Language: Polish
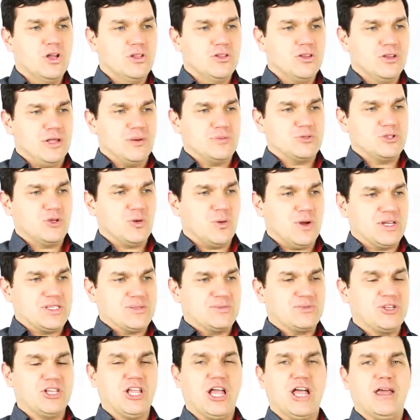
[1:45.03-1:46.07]
to na przykład
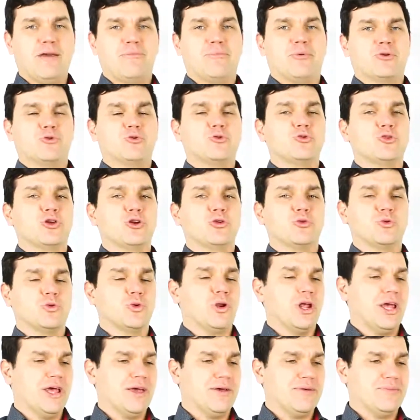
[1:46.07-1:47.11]
sprzedaje produkty,
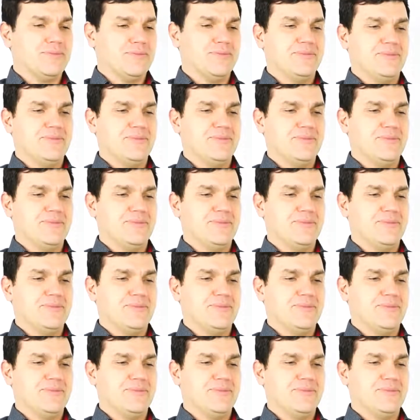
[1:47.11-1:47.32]
które